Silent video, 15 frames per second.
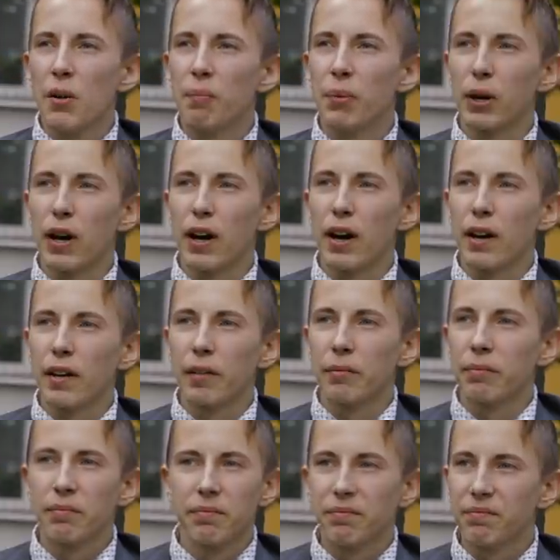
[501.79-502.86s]
про
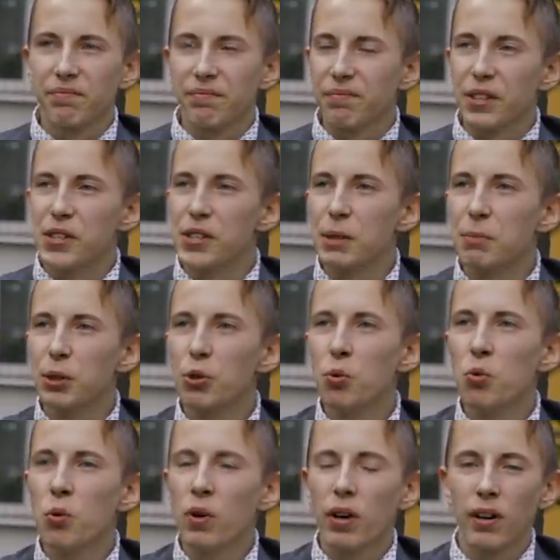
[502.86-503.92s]

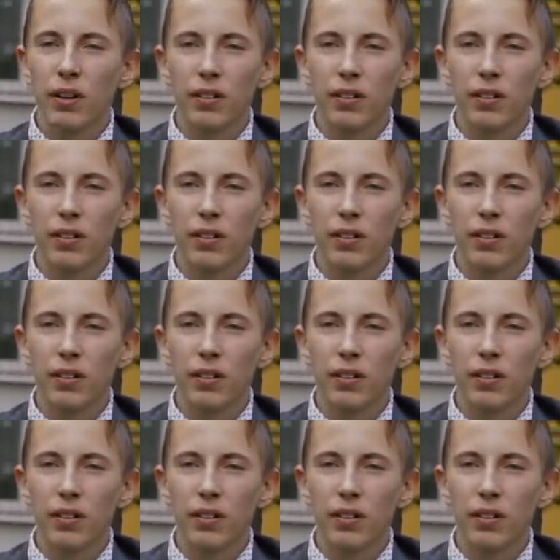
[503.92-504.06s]
семью,